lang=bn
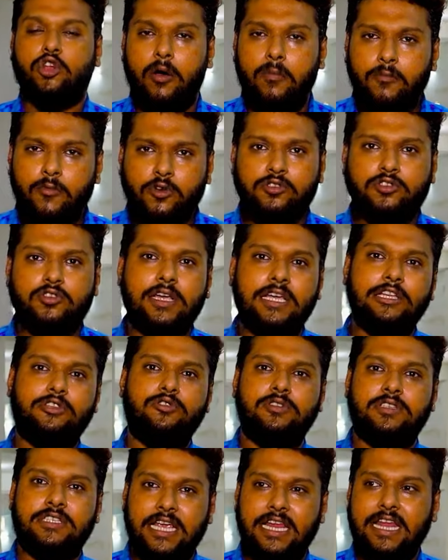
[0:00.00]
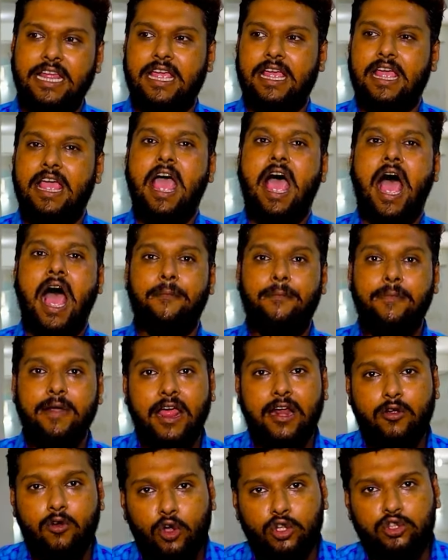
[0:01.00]
সমস্ত কিছু জেনে
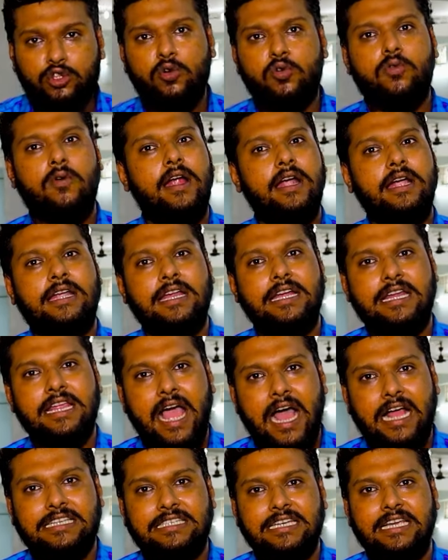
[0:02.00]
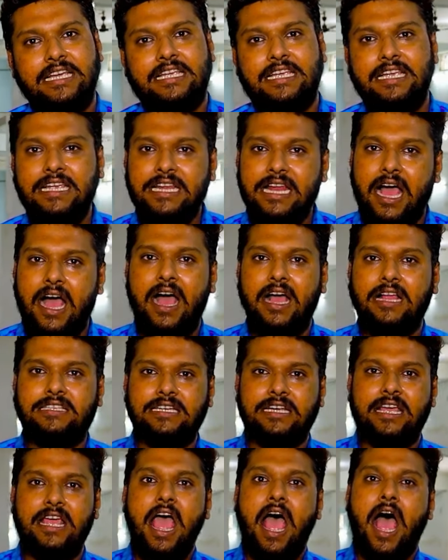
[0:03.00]
আপনার কত কোয়ান্টিটি আছে কি না
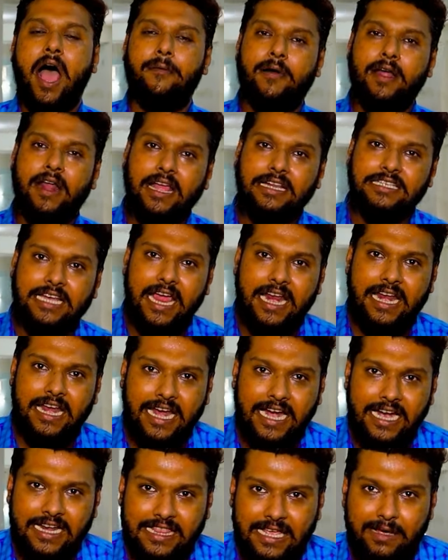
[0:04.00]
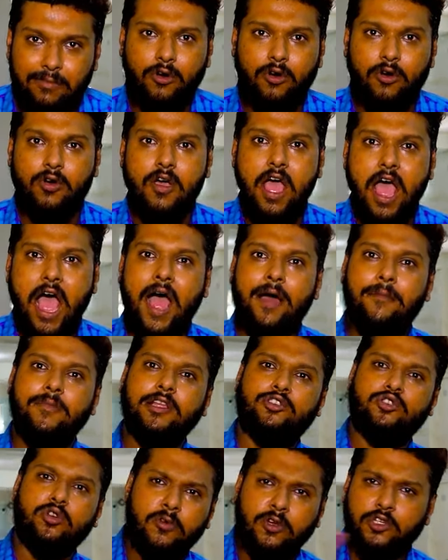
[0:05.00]
আছে আমরা যা রেট দেব
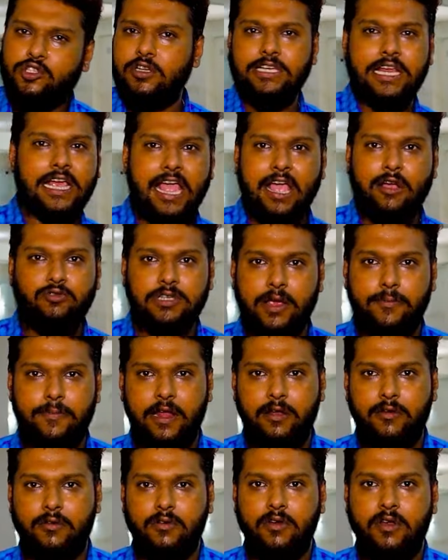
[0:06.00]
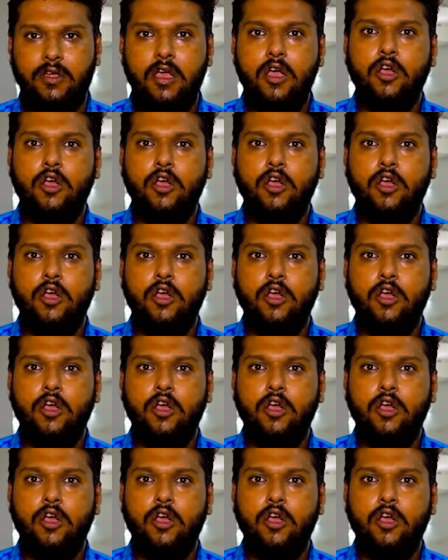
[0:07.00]
আপনি সমস্ত জায়গায় খুঁজে ফেলবেন